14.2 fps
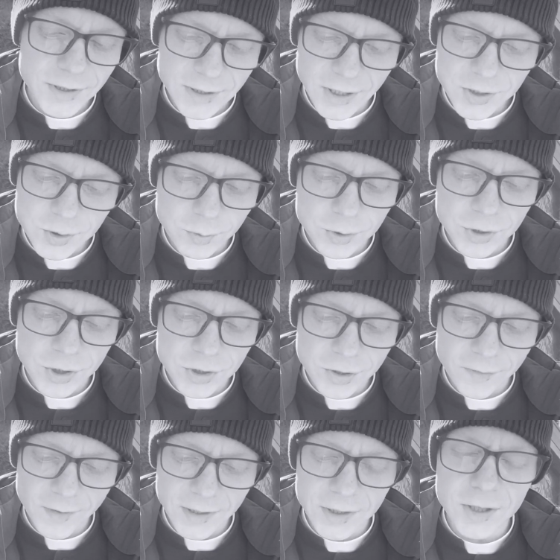też
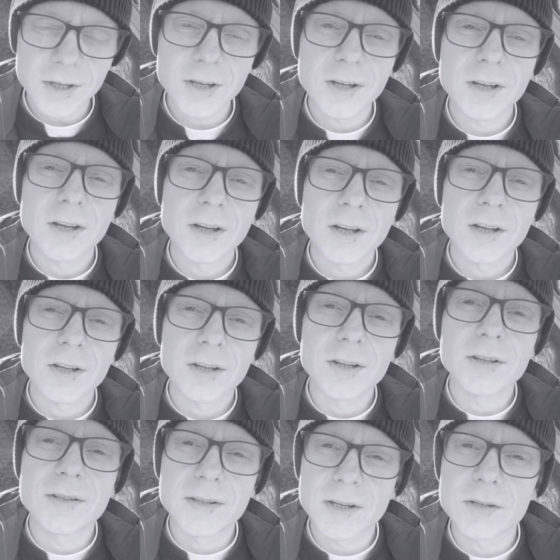ukrzyżowani
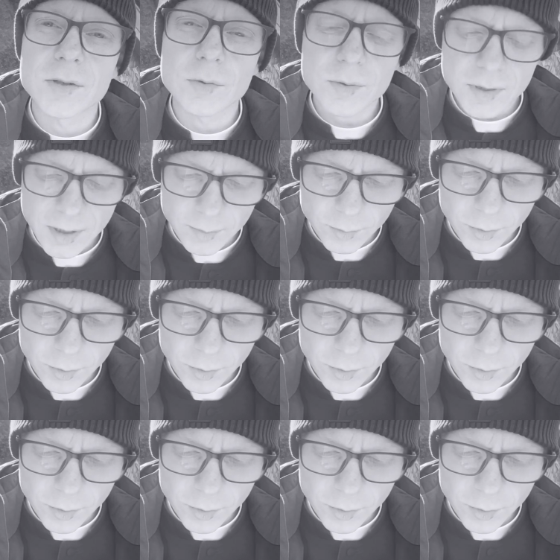i z Jezusem